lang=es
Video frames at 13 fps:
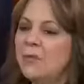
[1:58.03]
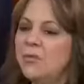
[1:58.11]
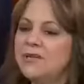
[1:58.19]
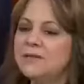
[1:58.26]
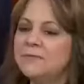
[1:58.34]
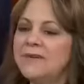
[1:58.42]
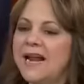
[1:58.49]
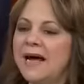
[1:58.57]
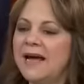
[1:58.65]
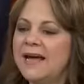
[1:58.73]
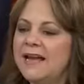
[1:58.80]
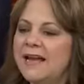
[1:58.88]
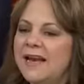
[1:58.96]
Pues
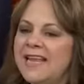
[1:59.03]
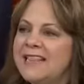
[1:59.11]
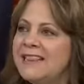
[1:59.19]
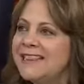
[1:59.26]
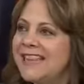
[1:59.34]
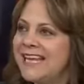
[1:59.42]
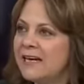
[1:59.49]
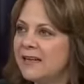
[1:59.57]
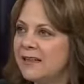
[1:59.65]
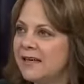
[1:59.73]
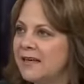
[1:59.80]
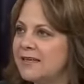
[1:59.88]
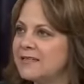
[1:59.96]
mira, en el inter
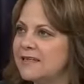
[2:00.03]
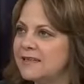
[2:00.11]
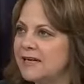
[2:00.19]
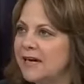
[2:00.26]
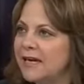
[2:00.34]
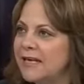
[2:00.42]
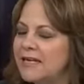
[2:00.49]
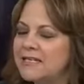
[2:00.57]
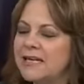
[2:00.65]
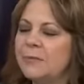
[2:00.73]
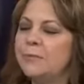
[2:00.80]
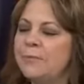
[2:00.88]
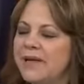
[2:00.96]
de que se
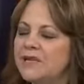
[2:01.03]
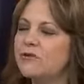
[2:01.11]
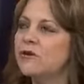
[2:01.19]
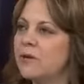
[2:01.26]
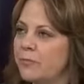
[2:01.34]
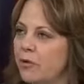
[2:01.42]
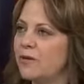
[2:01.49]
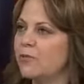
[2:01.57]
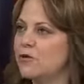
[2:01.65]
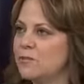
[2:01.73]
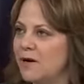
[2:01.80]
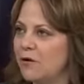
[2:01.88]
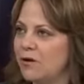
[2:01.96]
tranquilizan, pienso que
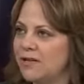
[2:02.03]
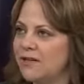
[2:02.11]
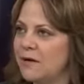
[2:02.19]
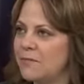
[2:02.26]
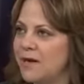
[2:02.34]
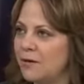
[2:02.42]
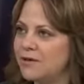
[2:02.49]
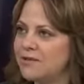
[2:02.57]
podemos mejorar también